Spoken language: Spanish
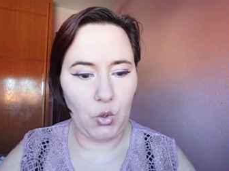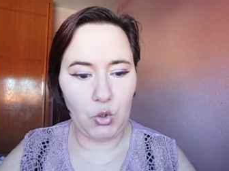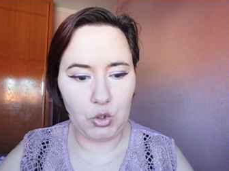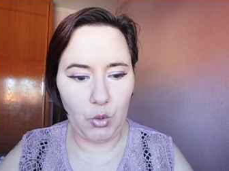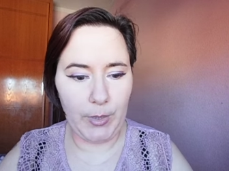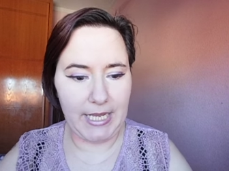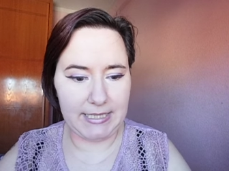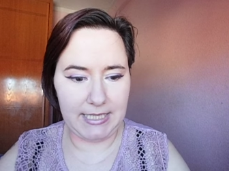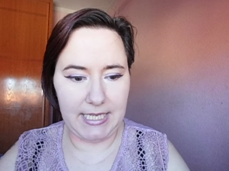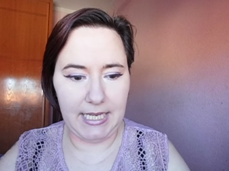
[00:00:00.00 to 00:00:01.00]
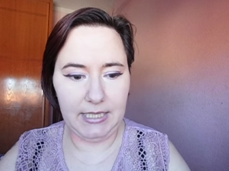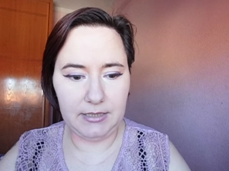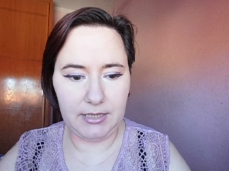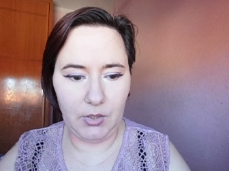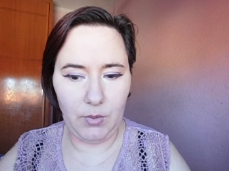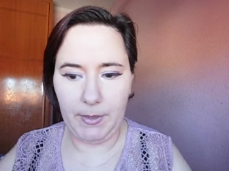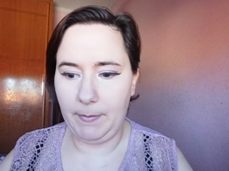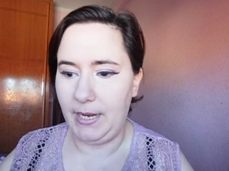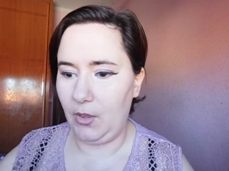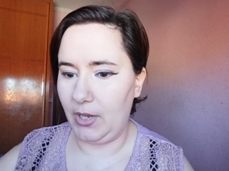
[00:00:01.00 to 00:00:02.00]
Os lo voy a enseñar, que lo he
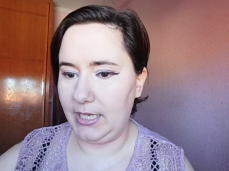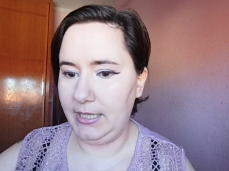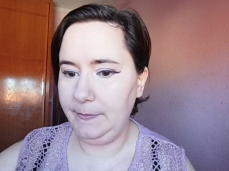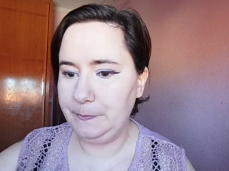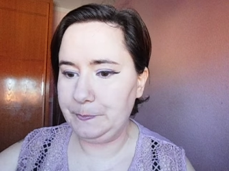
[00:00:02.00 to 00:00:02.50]
preparado aquí.